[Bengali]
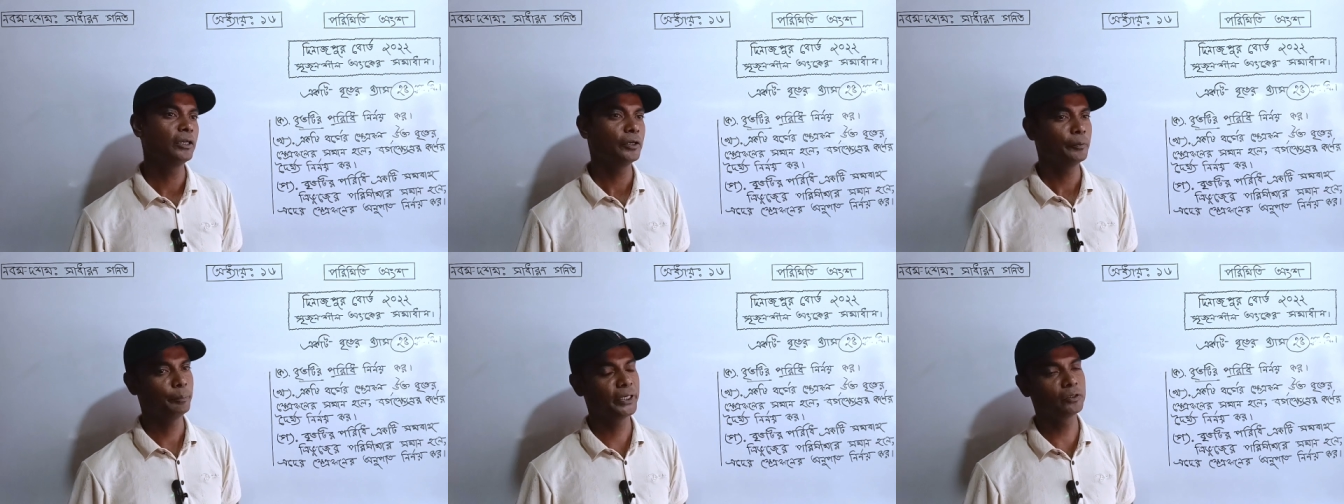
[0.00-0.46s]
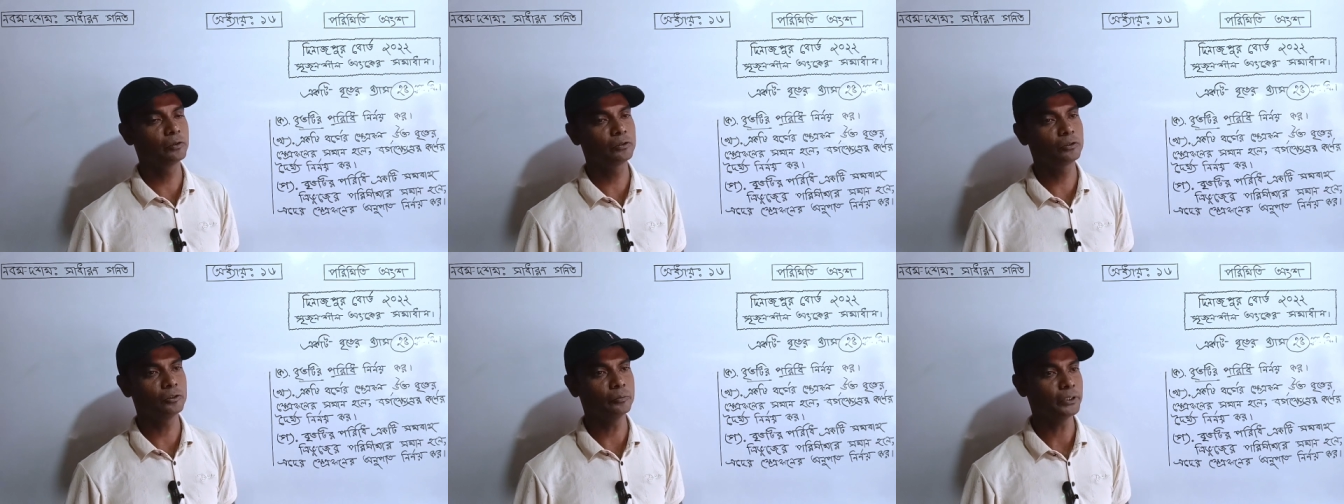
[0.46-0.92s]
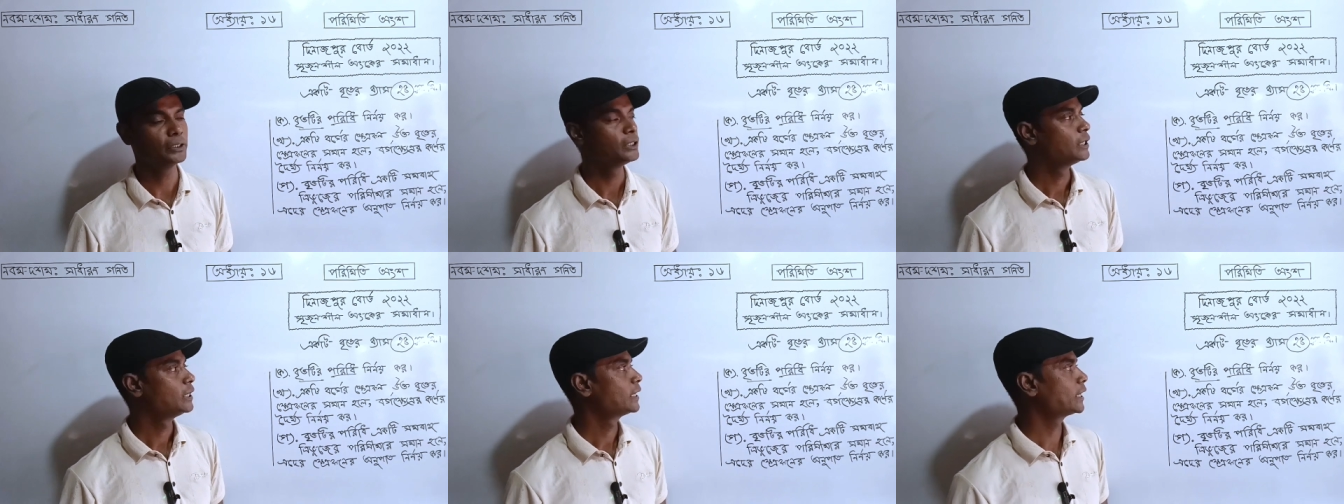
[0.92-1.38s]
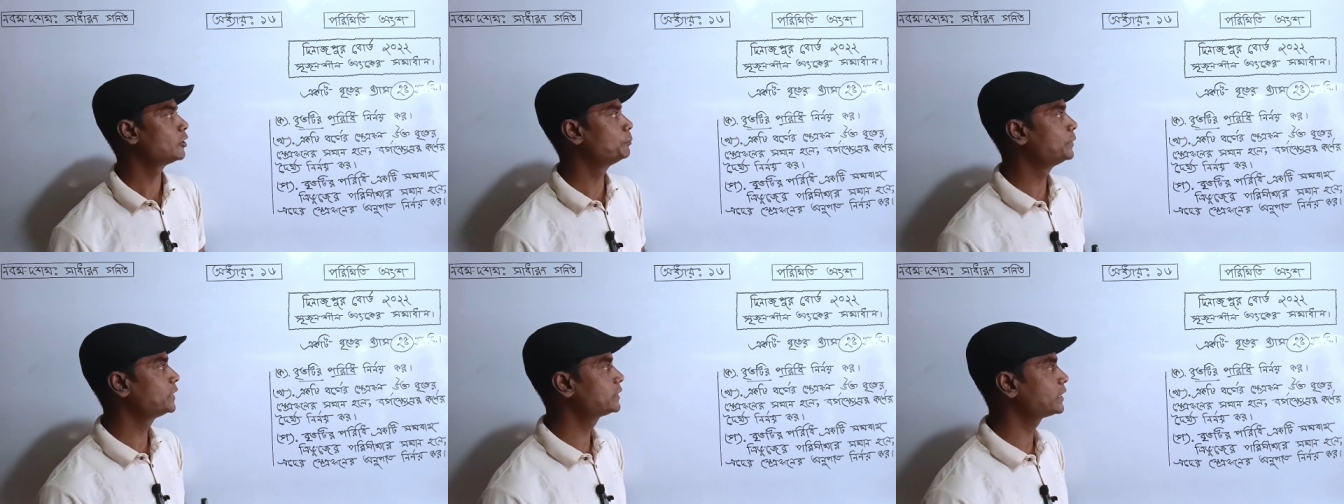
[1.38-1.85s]
বের করতে হবে কারণ
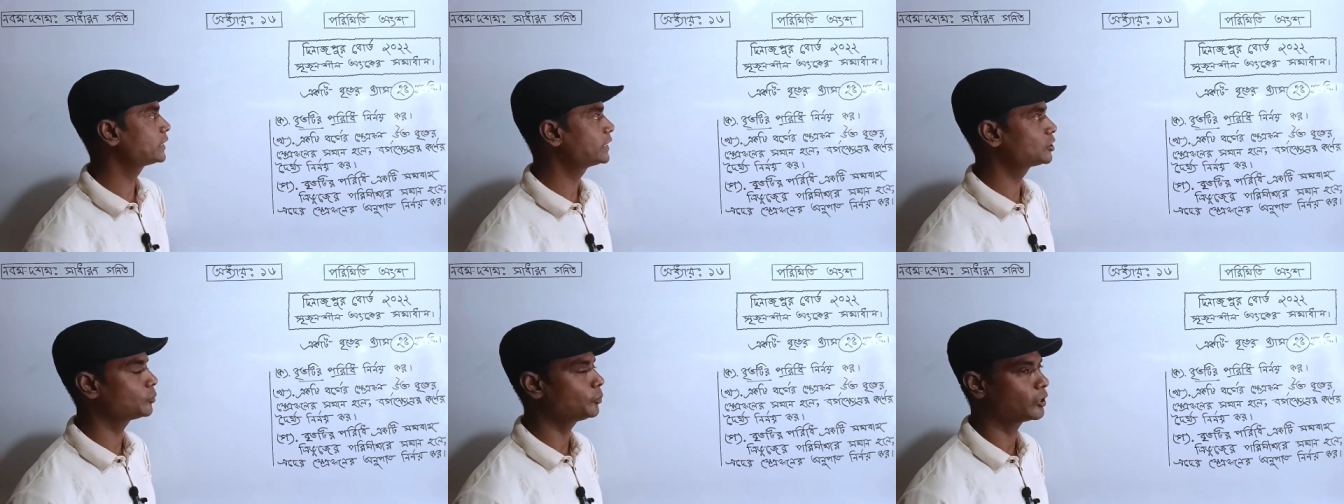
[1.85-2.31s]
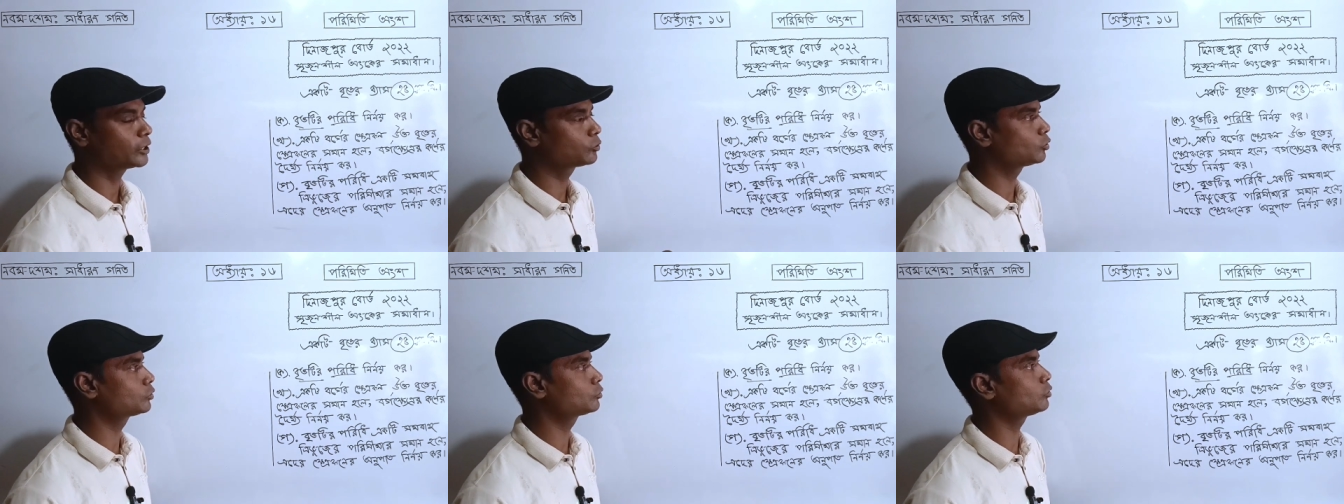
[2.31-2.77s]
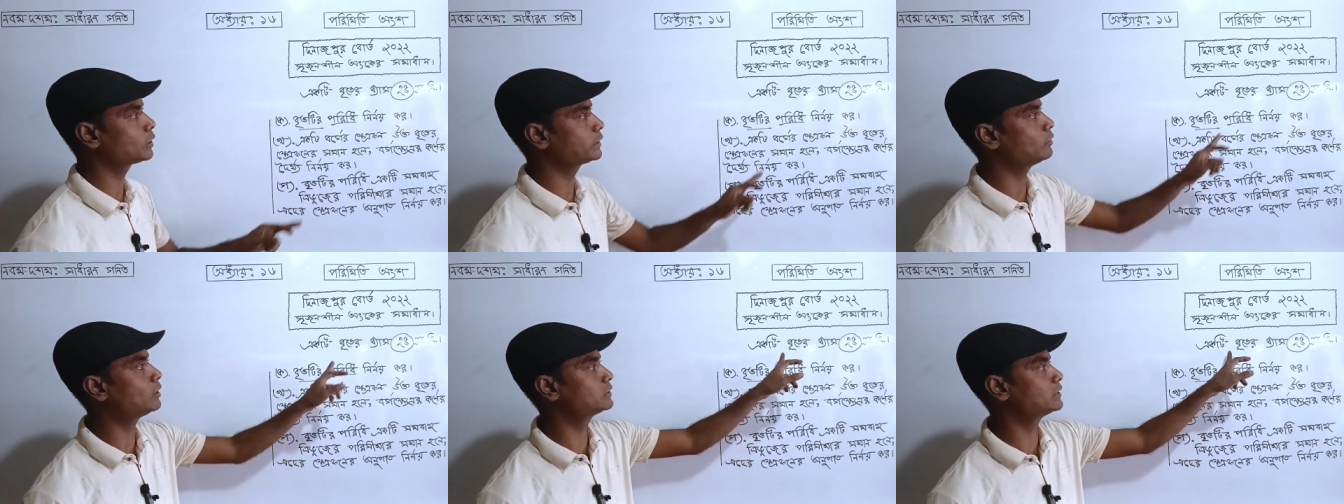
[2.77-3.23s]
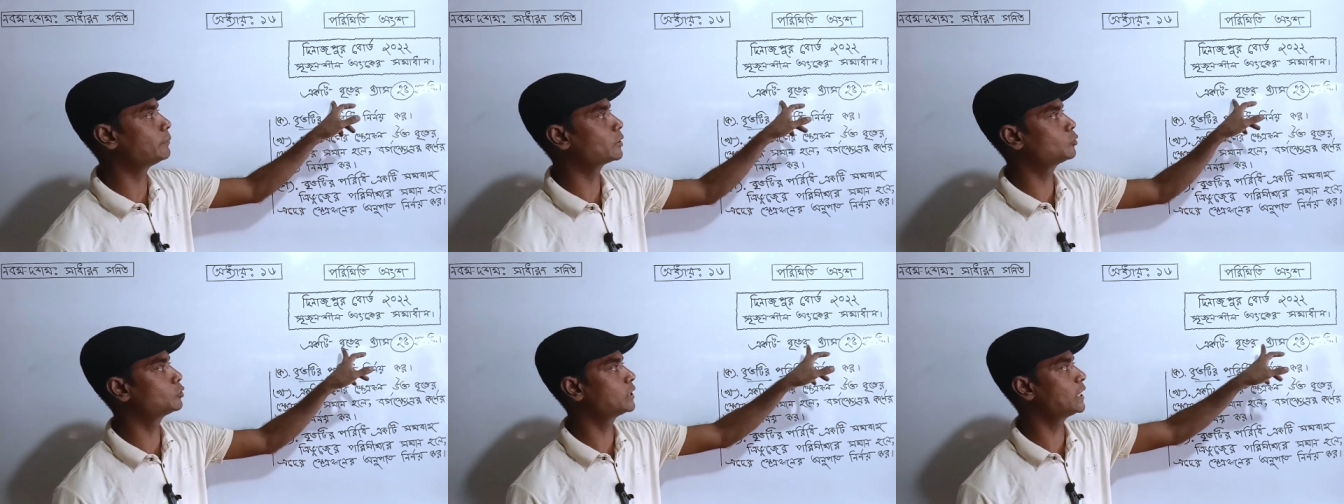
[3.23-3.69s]
বৃত্তের ক্ষেত্রফলের তথ্যটা দেওয়া আছে আমার
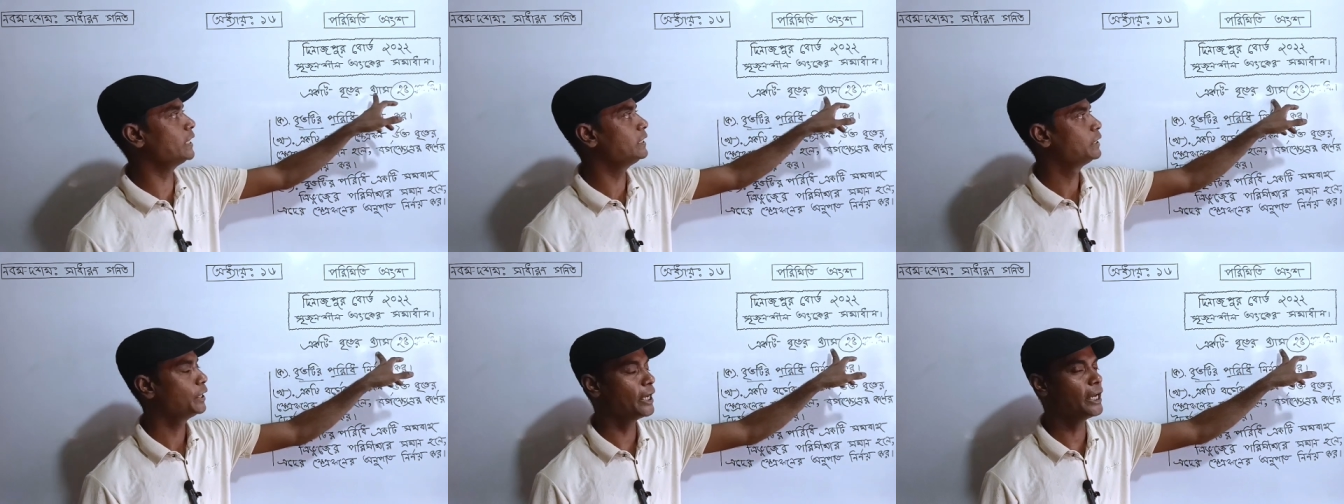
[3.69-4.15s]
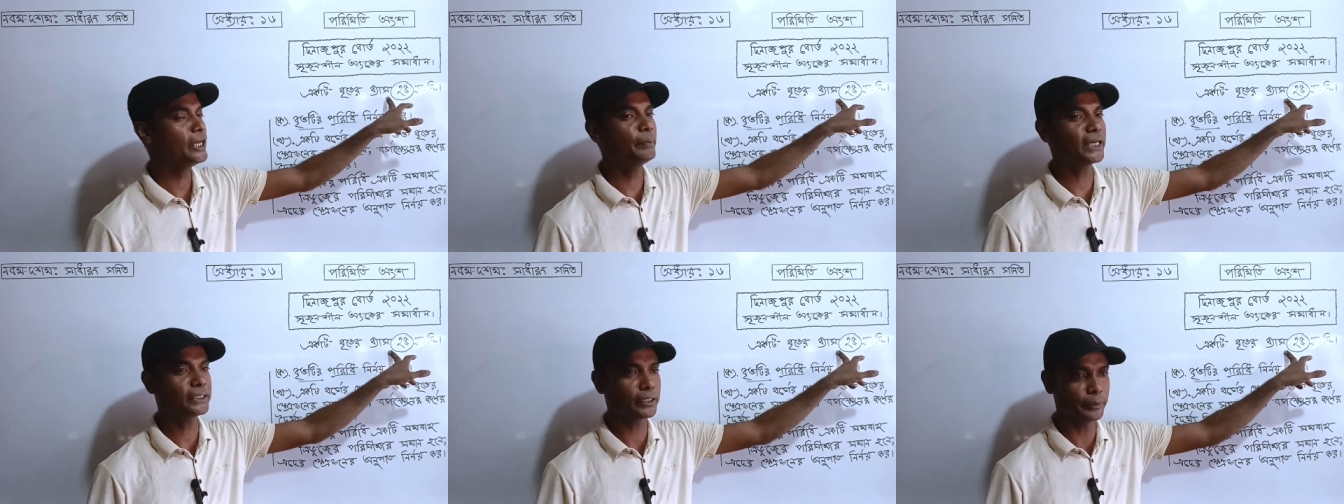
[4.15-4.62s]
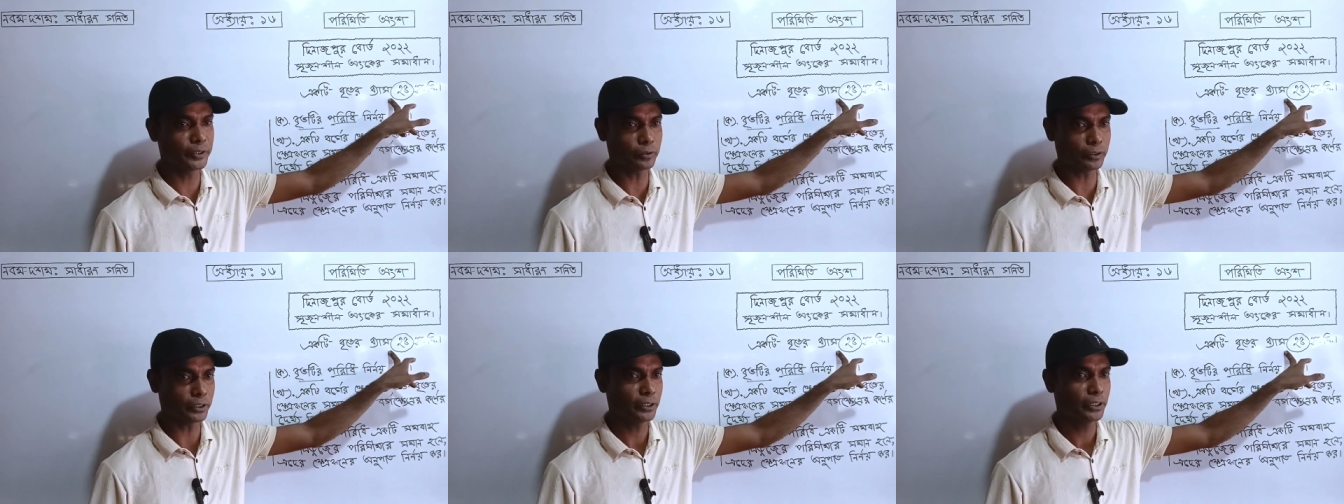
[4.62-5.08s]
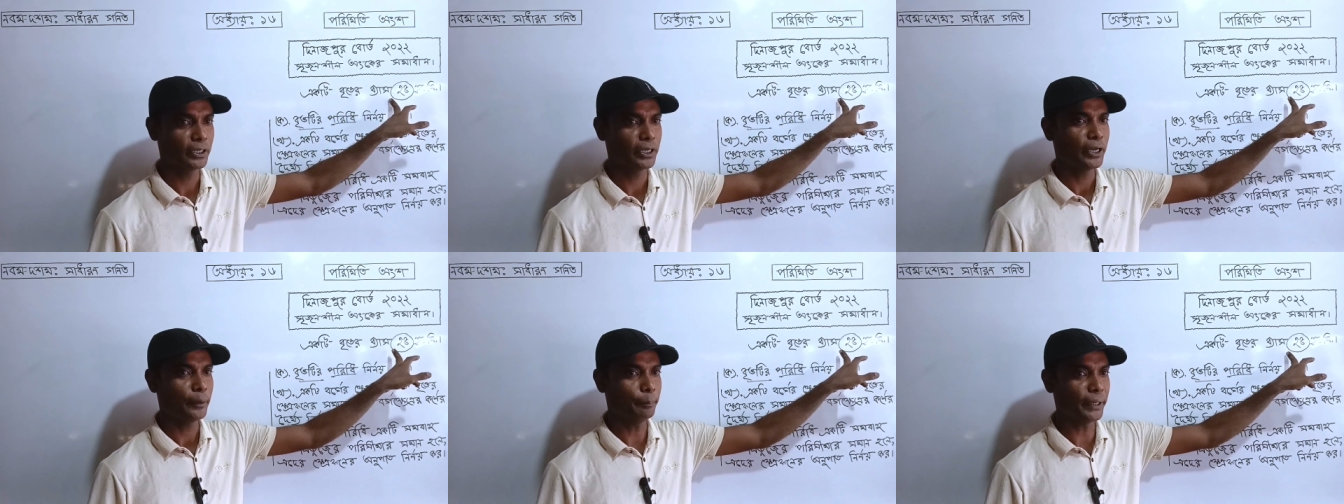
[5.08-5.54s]
কোথায় এই ব্যাসের ভিতরে
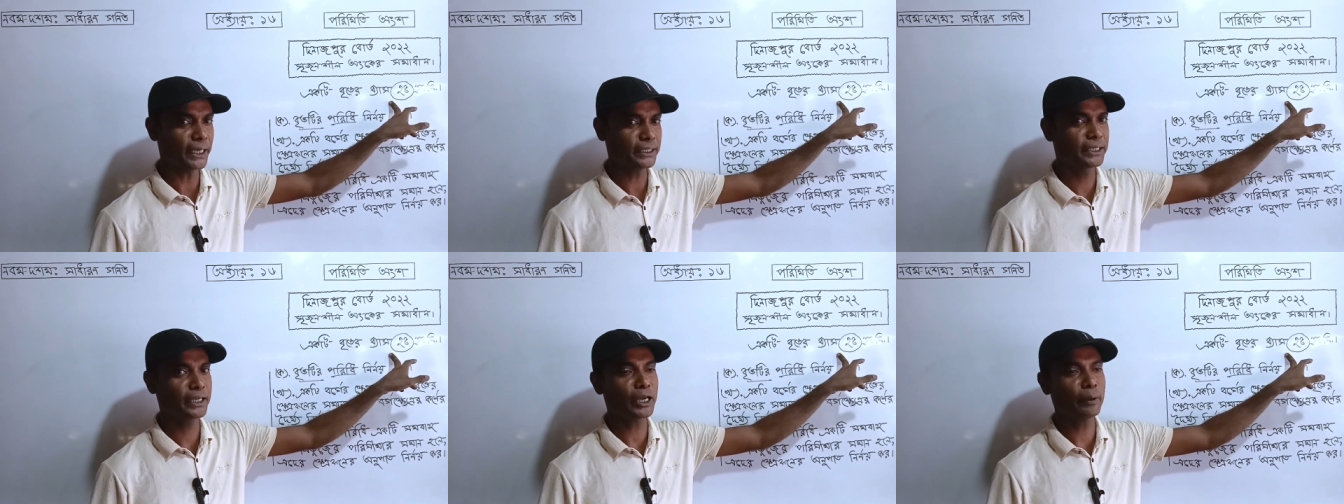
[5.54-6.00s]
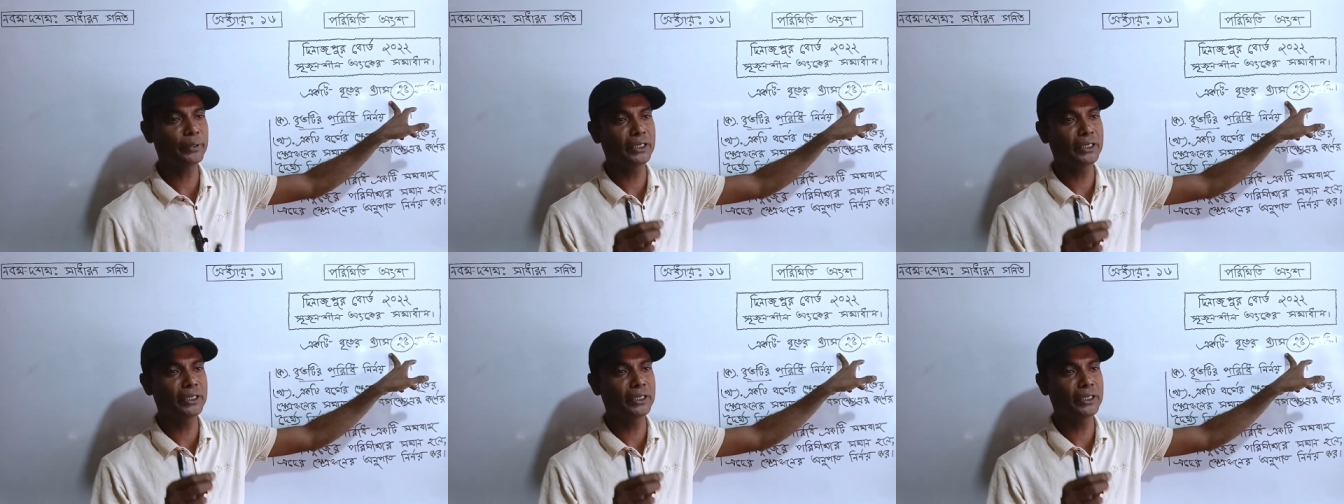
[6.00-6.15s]
ব্যাস থেকে আমি কি